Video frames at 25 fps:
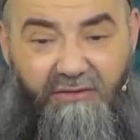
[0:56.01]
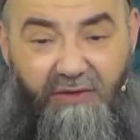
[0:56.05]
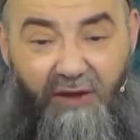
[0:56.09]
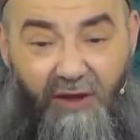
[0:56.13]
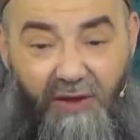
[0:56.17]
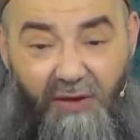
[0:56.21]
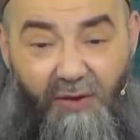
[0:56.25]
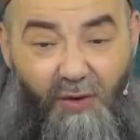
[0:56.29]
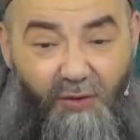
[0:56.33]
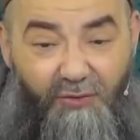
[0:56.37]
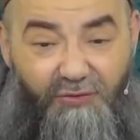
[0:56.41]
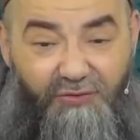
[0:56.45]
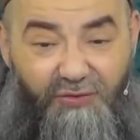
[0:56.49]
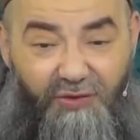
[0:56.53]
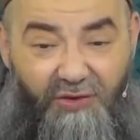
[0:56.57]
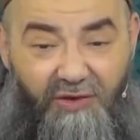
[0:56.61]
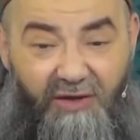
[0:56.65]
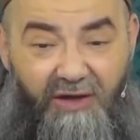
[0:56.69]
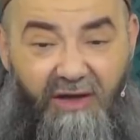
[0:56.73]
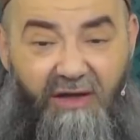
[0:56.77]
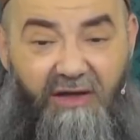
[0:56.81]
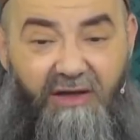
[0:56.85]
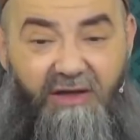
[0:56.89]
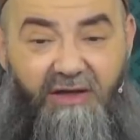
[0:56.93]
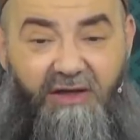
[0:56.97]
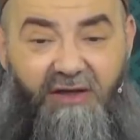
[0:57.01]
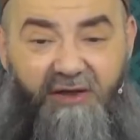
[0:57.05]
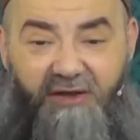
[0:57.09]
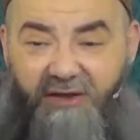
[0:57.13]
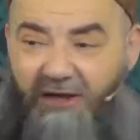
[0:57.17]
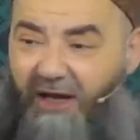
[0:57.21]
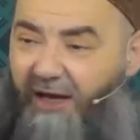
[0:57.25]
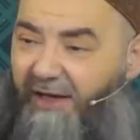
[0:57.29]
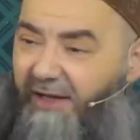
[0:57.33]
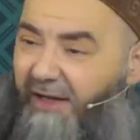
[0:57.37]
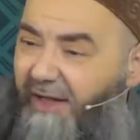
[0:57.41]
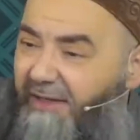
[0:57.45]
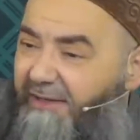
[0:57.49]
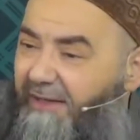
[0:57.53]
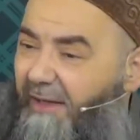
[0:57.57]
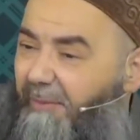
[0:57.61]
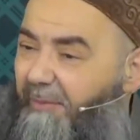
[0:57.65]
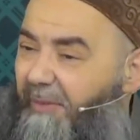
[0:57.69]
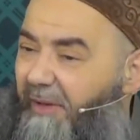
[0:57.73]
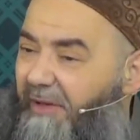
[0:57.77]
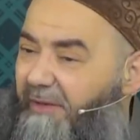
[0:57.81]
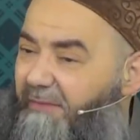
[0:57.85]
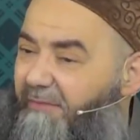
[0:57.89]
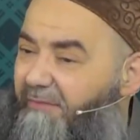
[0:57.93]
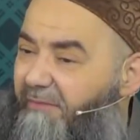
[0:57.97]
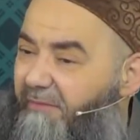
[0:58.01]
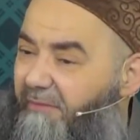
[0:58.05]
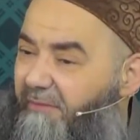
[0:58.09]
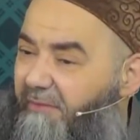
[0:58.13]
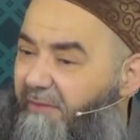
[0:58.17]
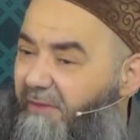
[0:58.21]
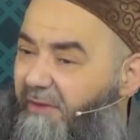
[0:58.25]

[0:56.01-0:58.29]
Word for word: teröristin iki tane HDP'li